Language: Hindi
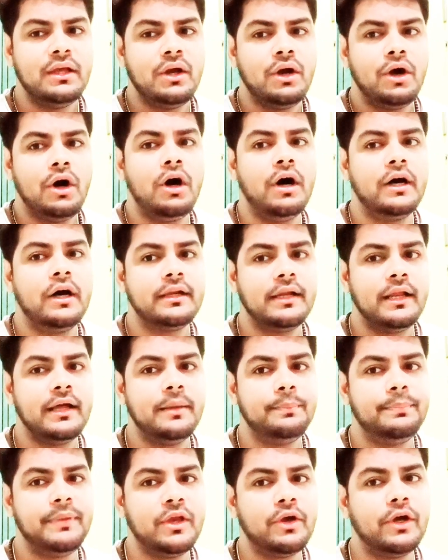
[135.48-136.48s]
और
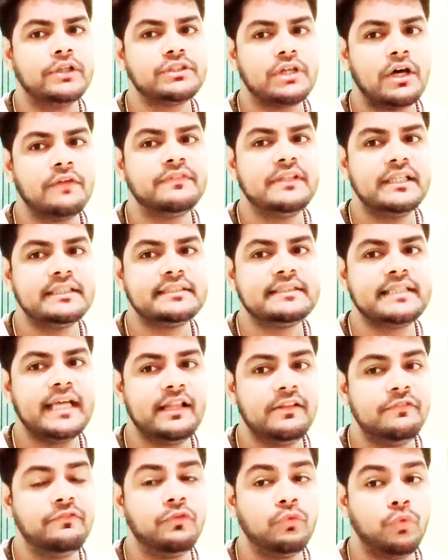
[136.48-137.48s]
बिकॉज ऑफ दिस
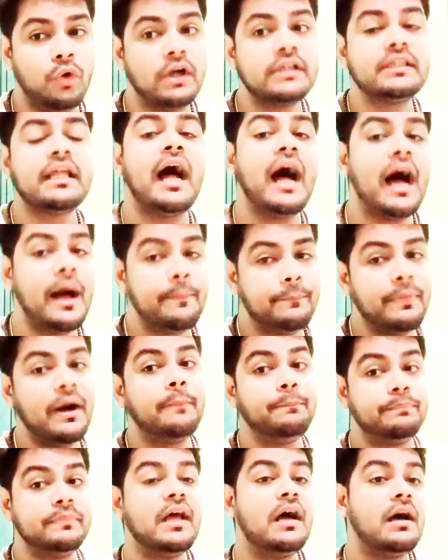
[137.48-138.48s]
सेल्फ वर्थ आप
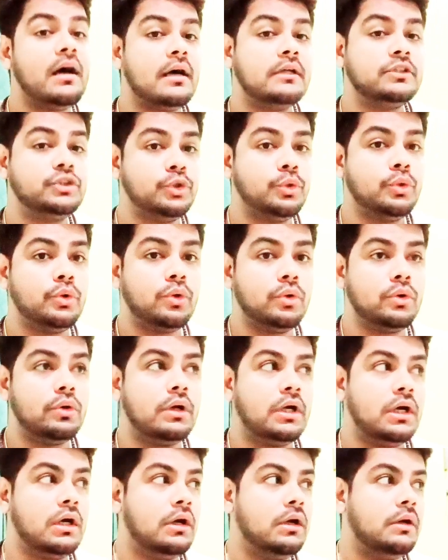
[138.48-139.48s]
अपना जो
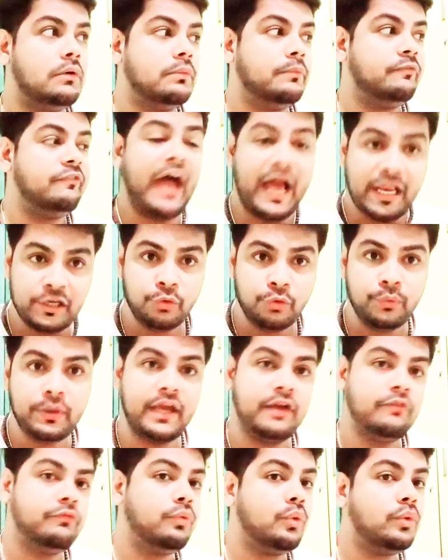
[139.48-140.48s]
वैल्यू uh,
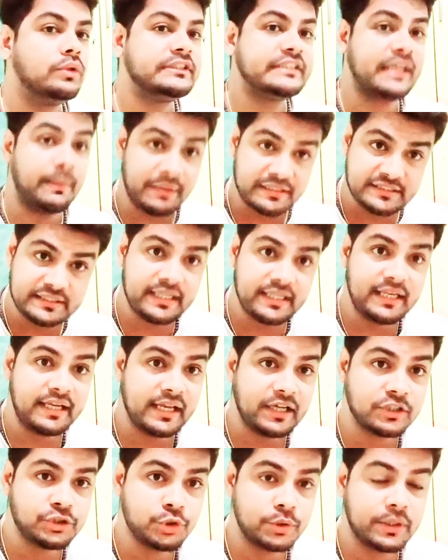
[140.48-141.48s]
है वो समझने
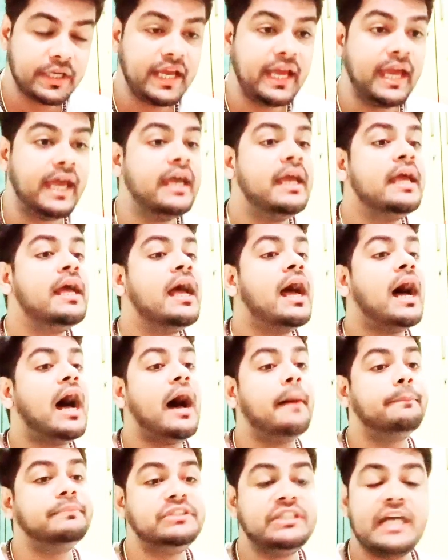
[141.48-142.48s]
लग चुके हैं
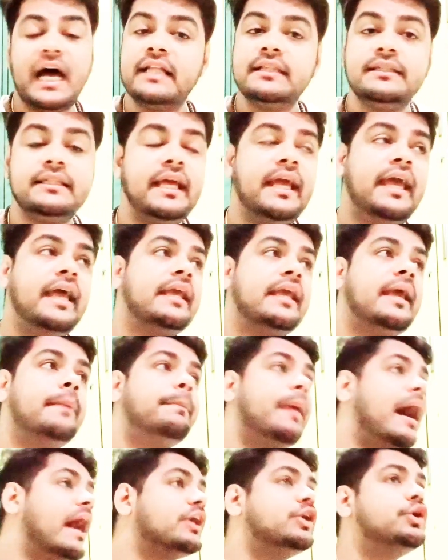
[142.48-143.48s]
आप जानते हैं कि
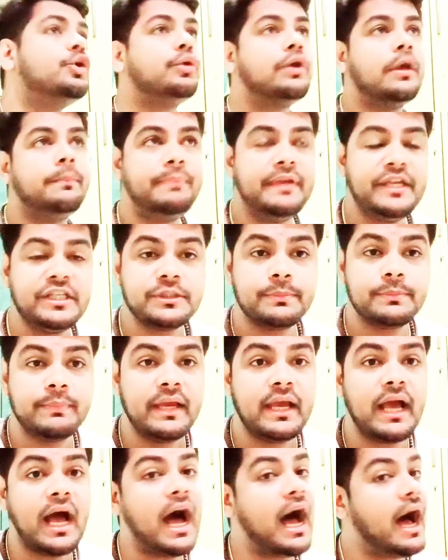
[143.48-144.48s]
बाकियों के बीच
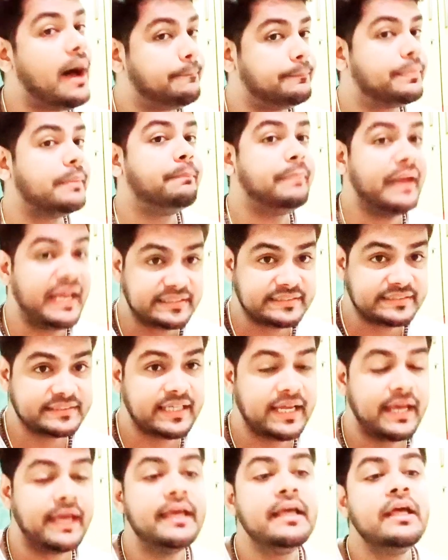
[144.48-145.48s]
में आप बेस्ट
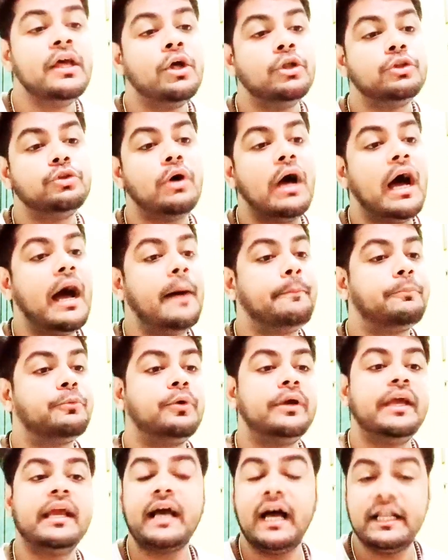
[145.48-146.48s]
हैं तो
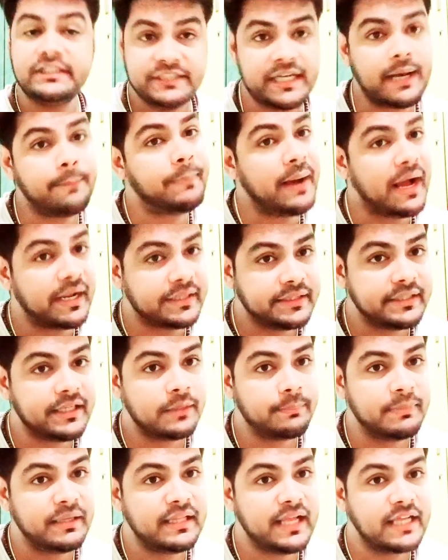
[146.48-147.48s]
आपको एक अच्छा पार्टनर
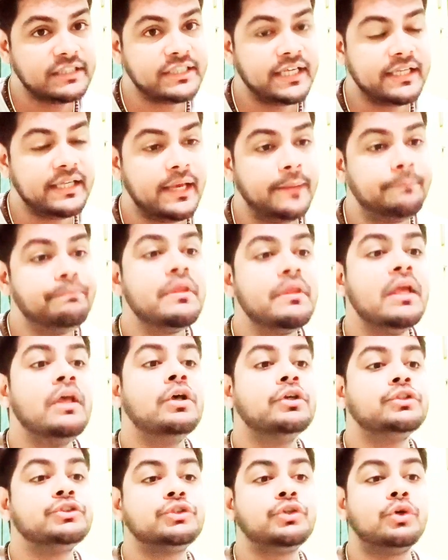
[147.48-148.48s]
मिलना चाहिए
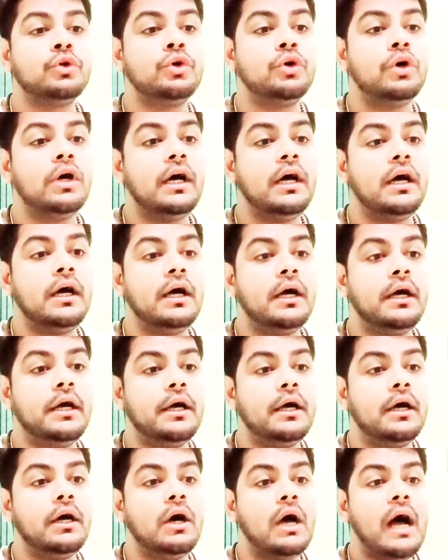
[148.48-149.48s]
सो so,
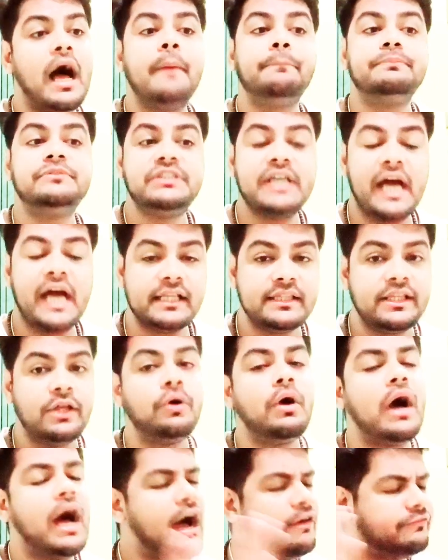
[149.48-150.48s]
uh, आप चाहते हो
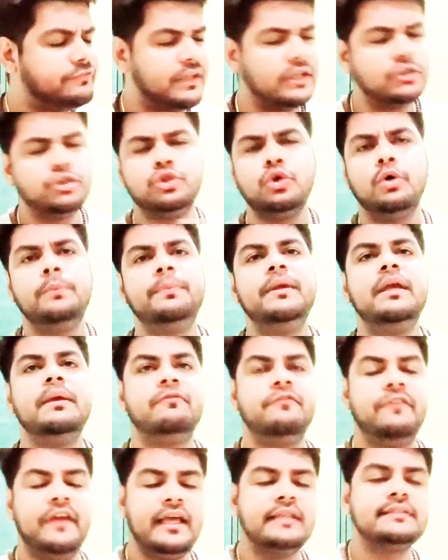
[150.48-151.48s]
आफ्टर जो भी
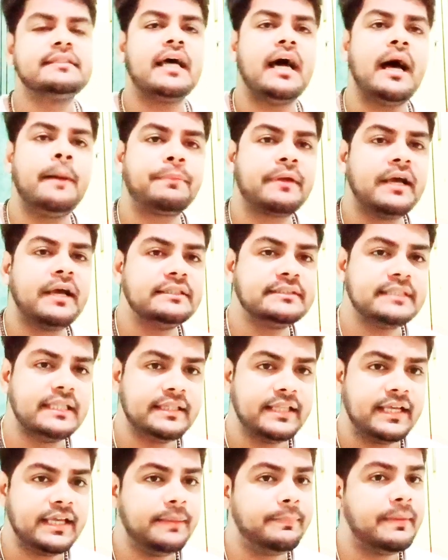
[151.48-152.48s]
फेज़ आपका
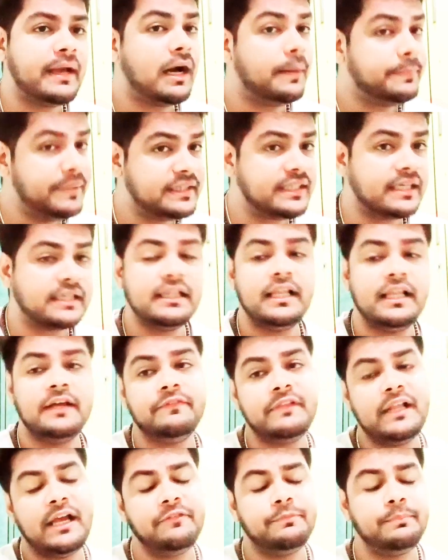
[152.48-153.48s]
ज़िंदगी में अभी तक
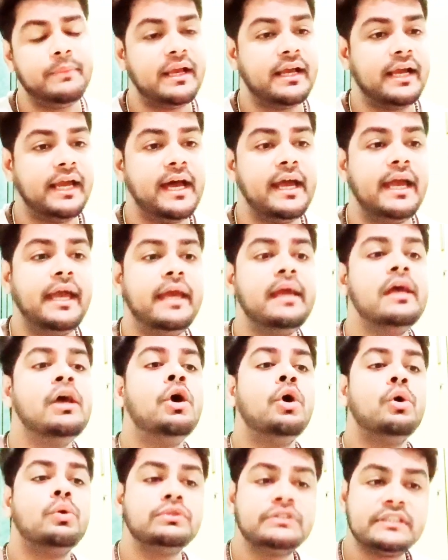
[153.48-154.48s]
लव लाइफ में गया है
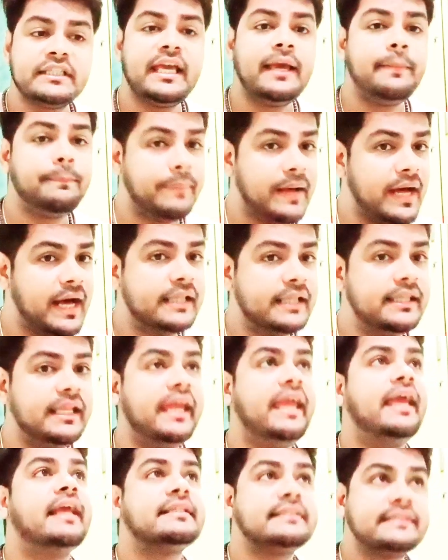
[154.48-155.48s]
उसके बाद
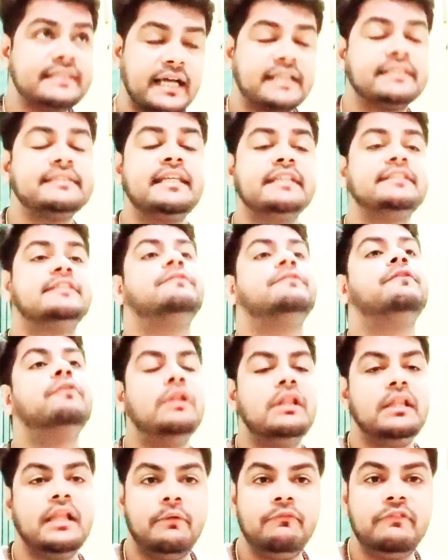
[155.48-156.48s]
एक
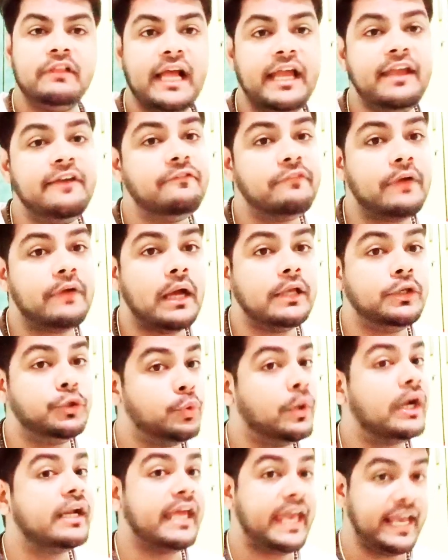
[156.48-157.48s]
सक्सेसफुल लव लाइफ यू
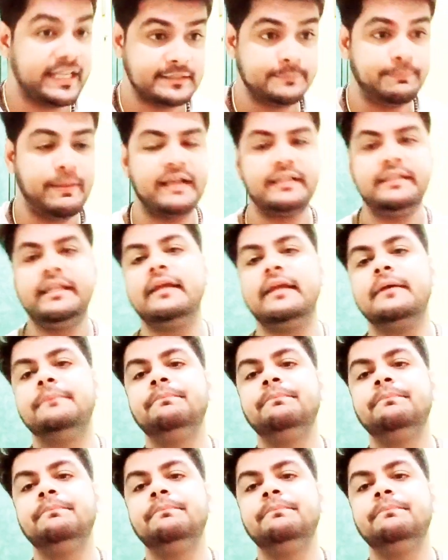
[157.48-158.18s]
आर एक्सपेक्टिंग